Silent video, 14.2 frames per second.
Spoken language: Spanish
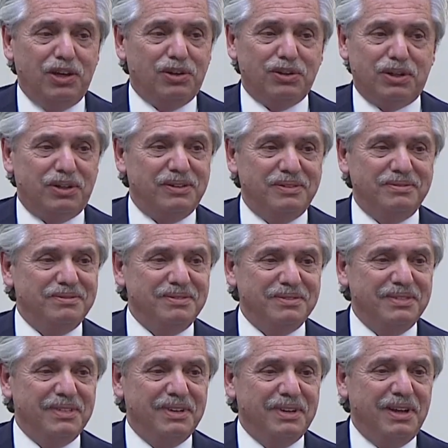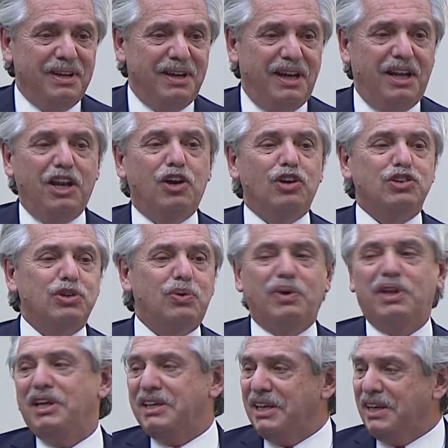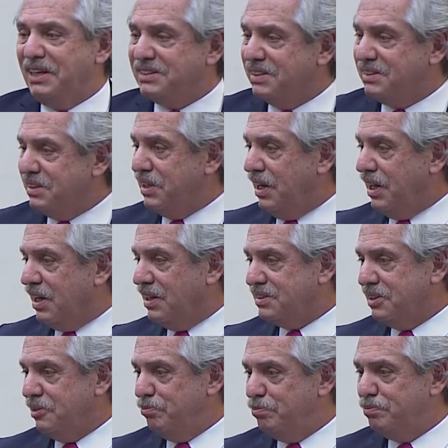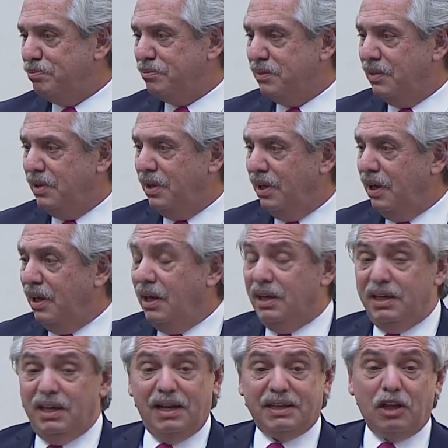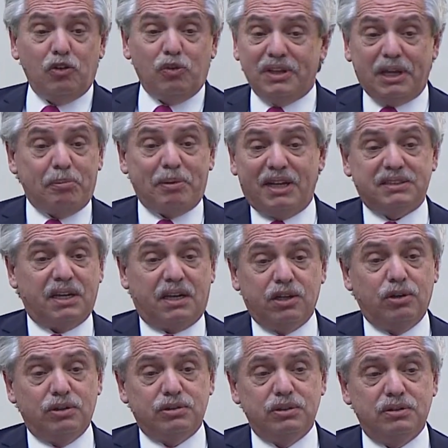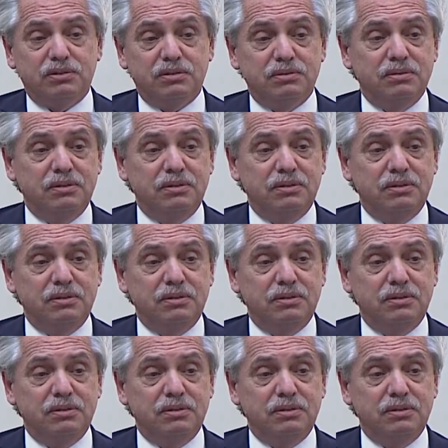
otro. El negocio no es de quien necesita la casa. Y el Estado no está para hacer negocios,